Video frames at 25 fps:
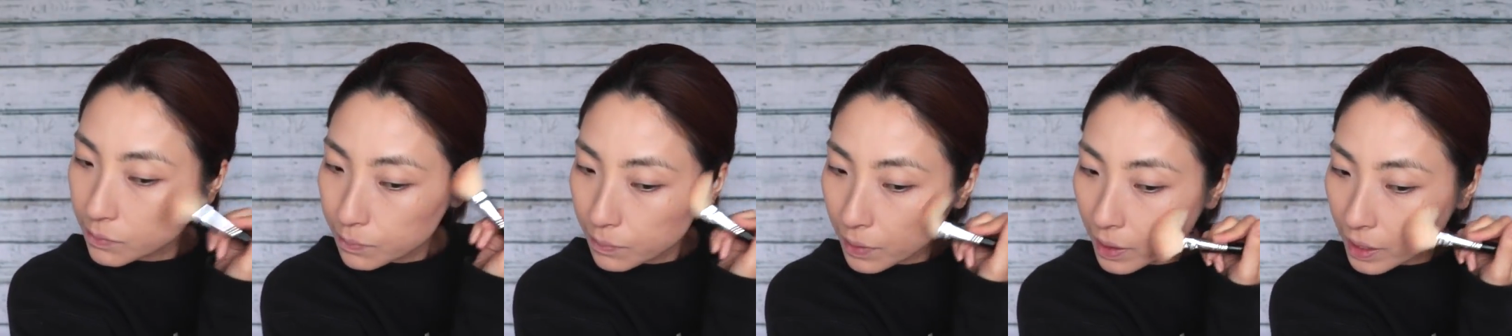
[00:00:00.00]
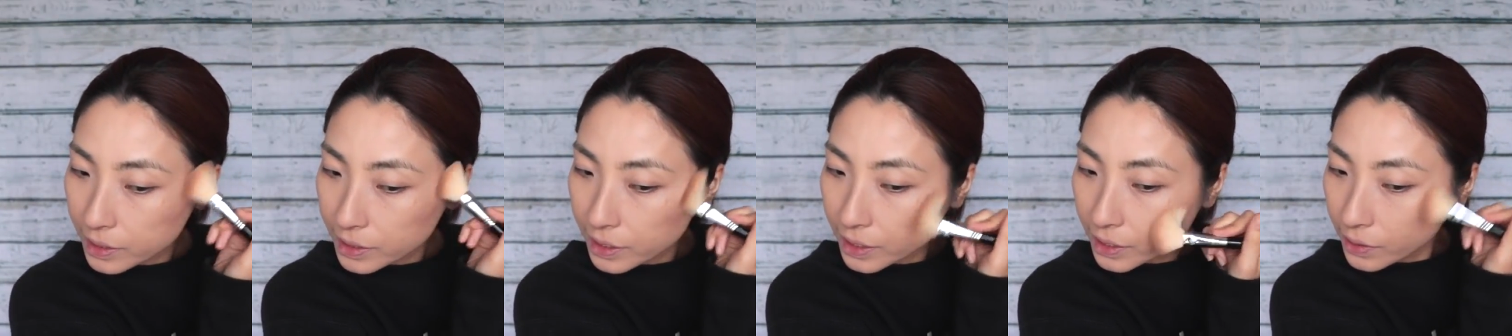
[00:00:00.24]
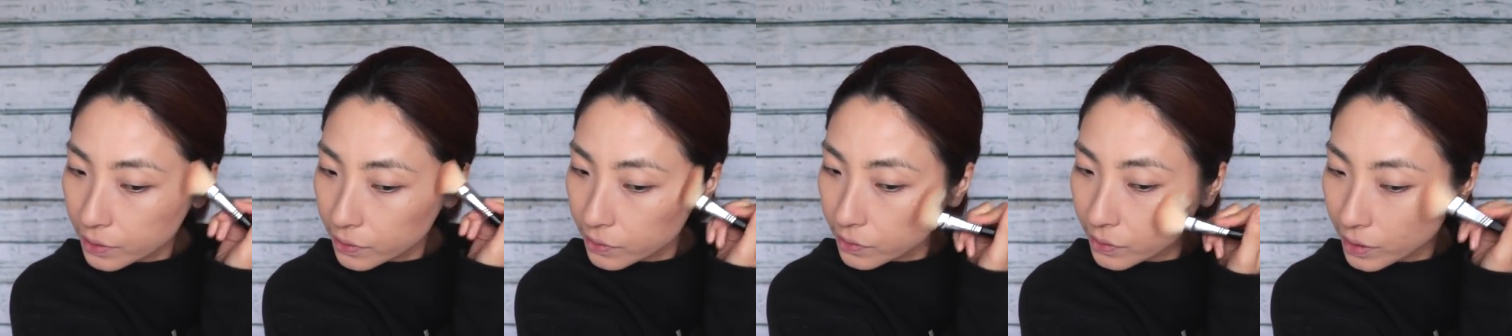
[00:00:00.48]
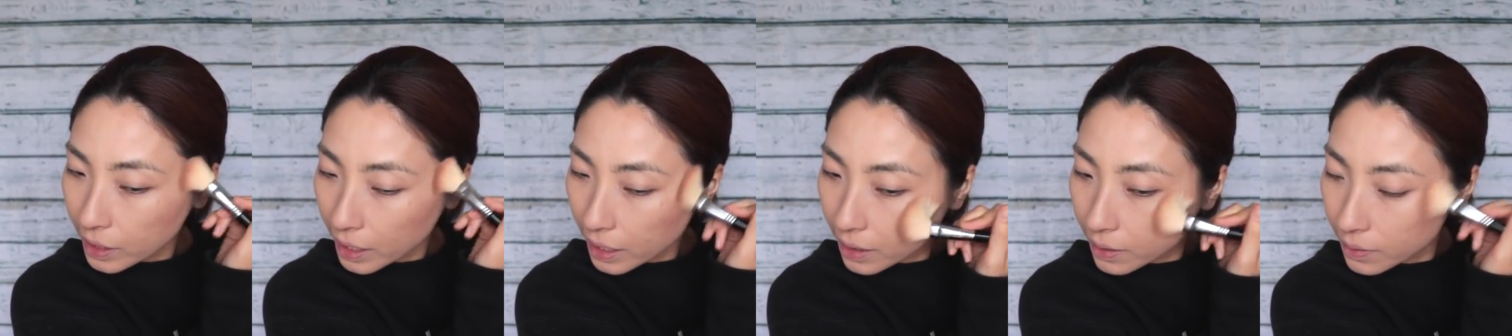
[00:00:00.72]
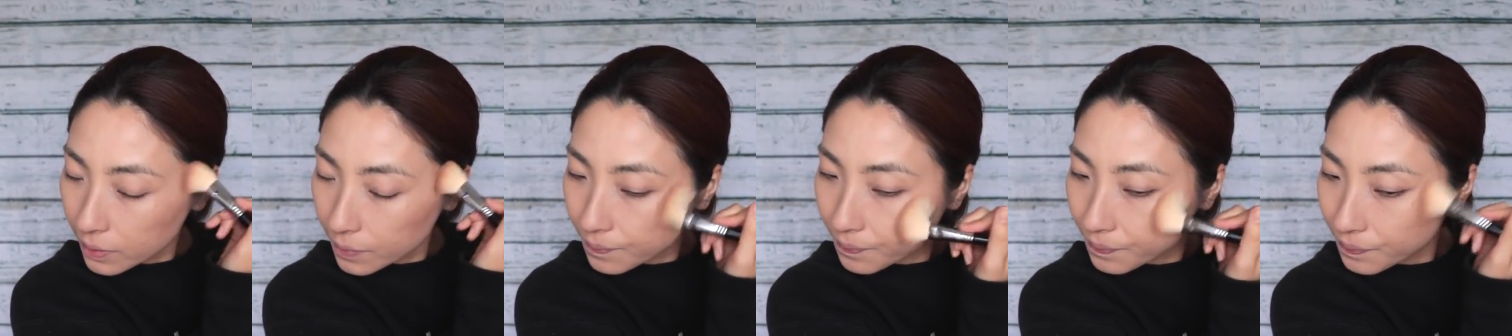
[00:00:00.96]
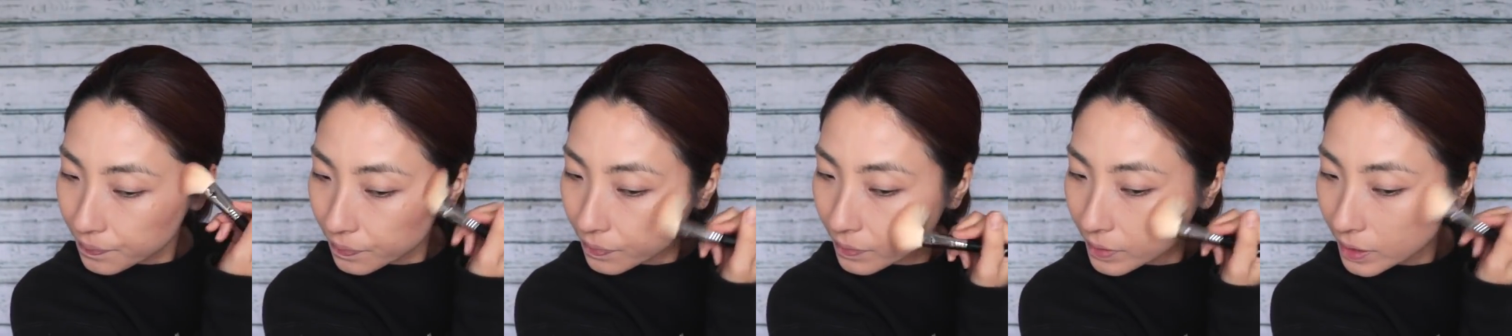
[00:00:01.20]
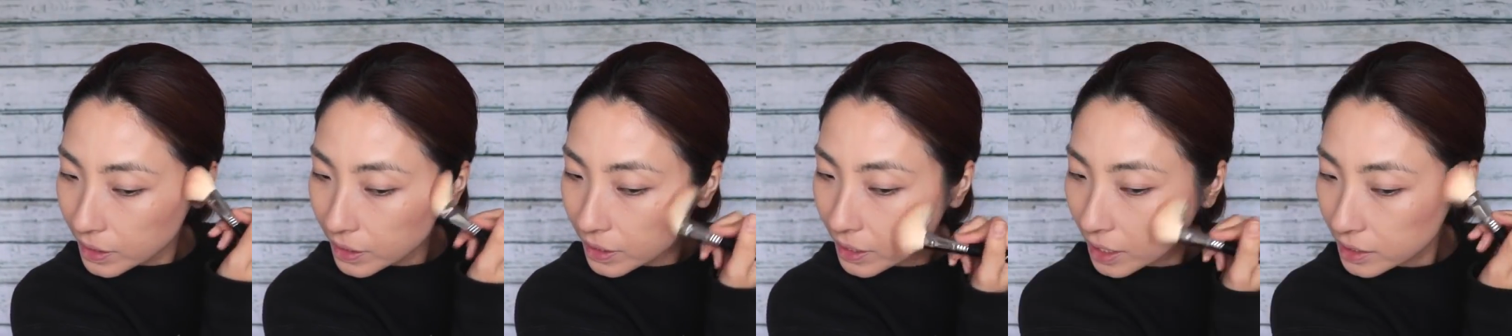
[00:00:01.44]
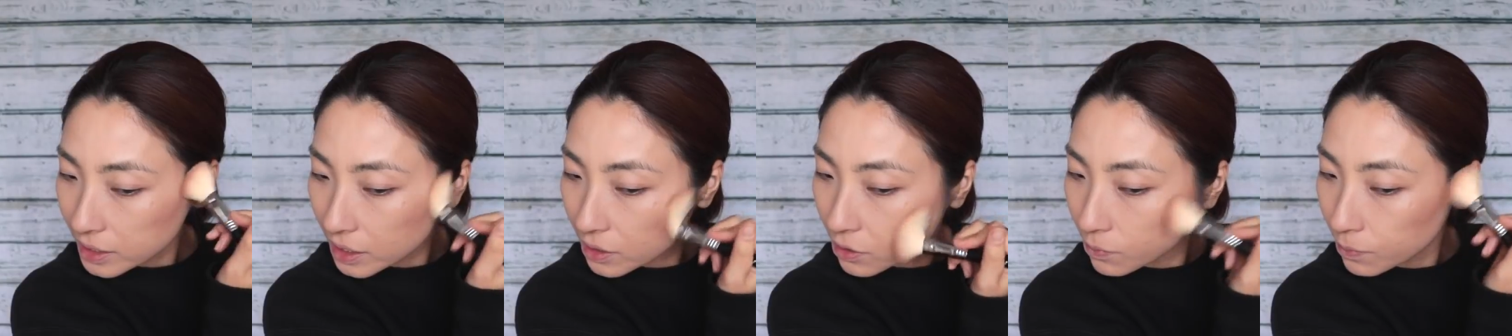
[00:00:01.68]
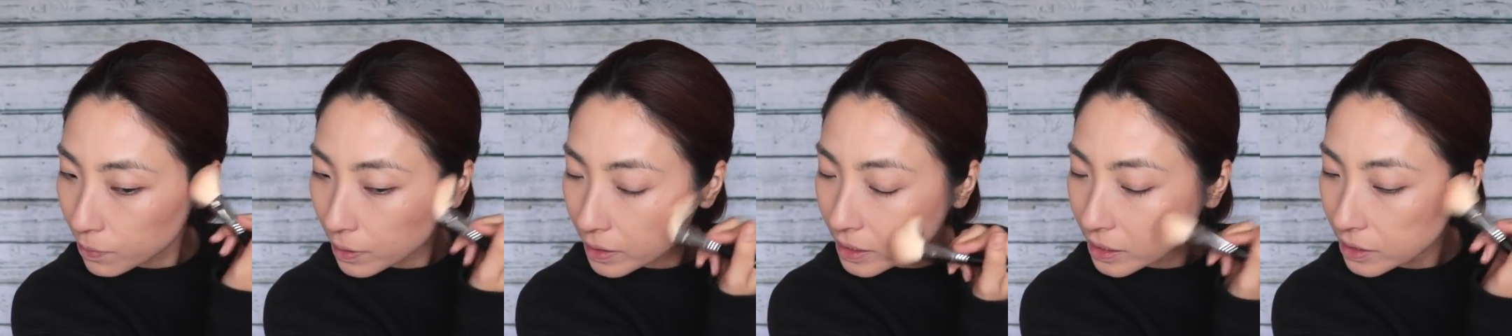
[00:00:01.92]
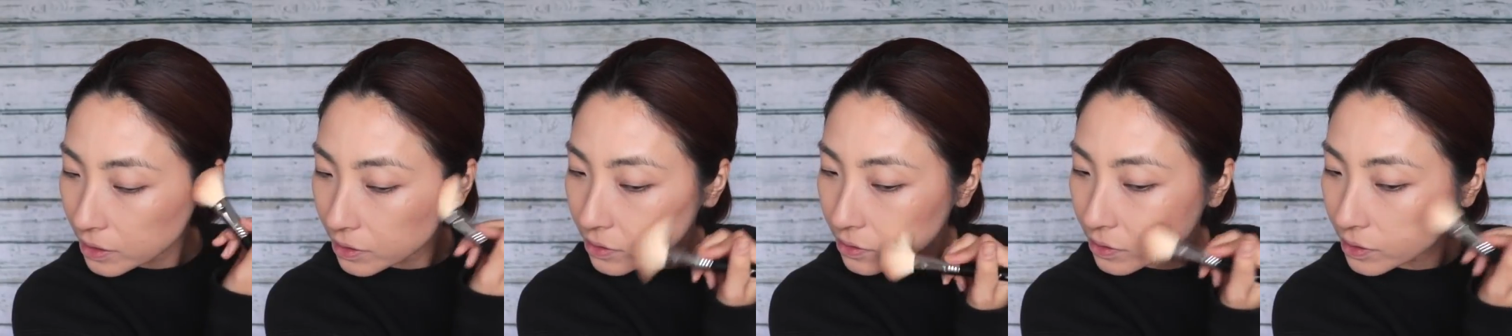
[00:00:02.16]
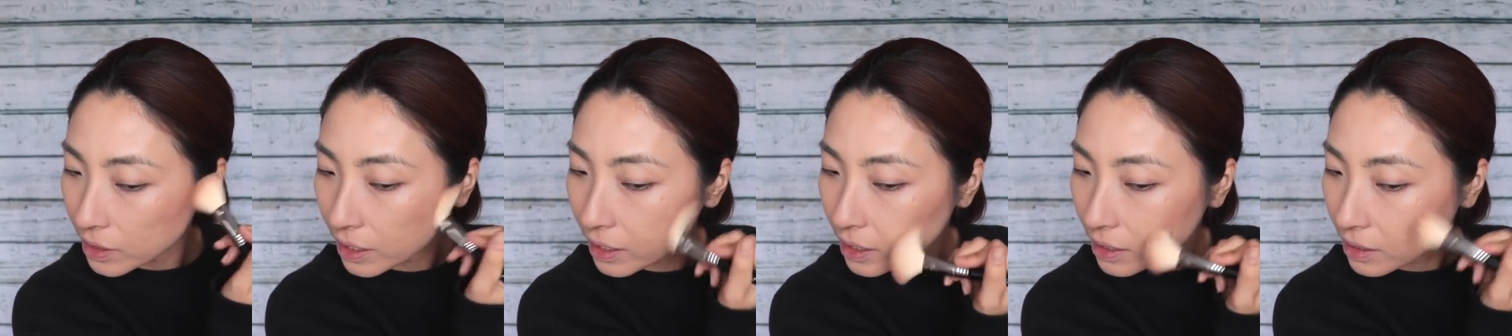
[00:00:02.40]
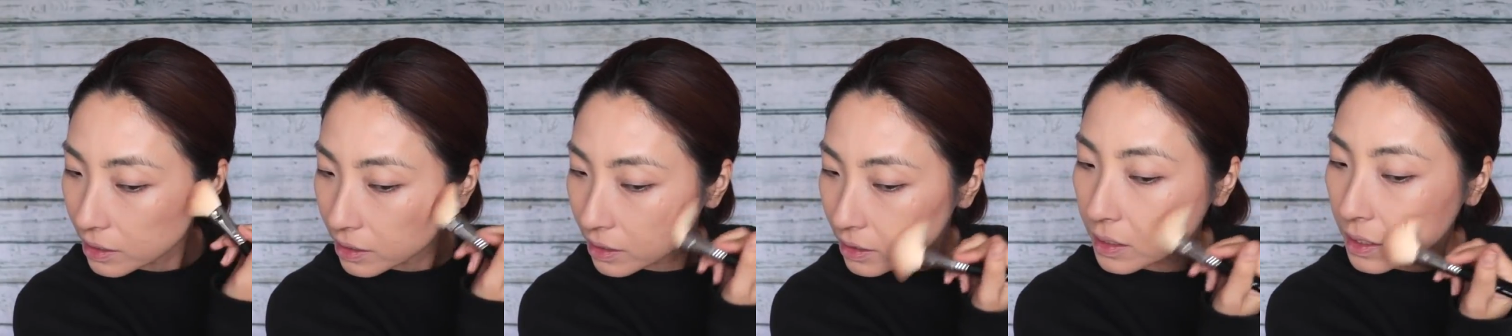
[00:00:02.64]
パニックで、痛さのパニックで、